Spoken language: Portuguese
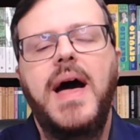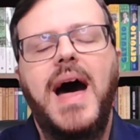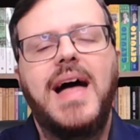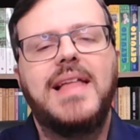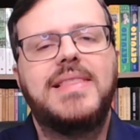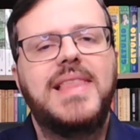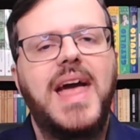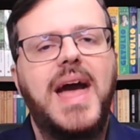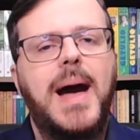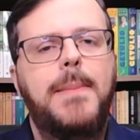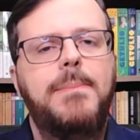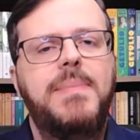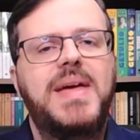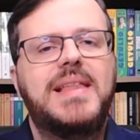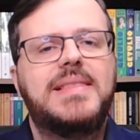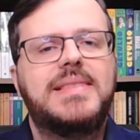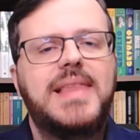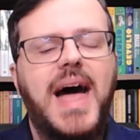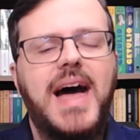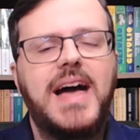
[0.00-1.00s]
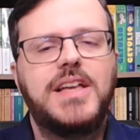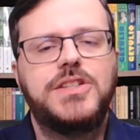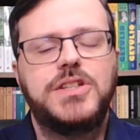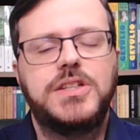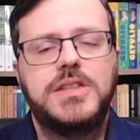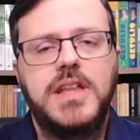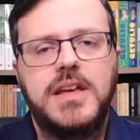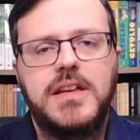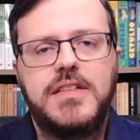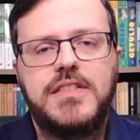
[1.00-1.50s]
até a
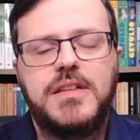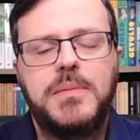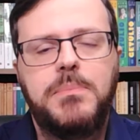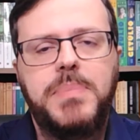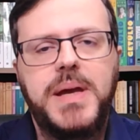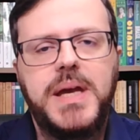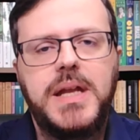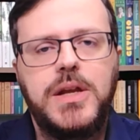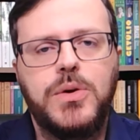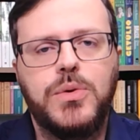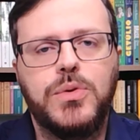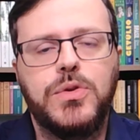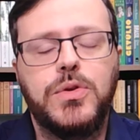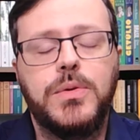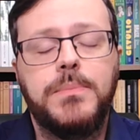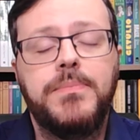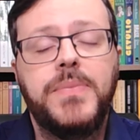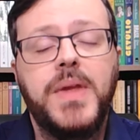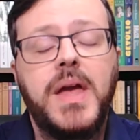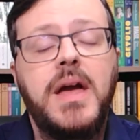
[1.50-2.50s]
metade desse período.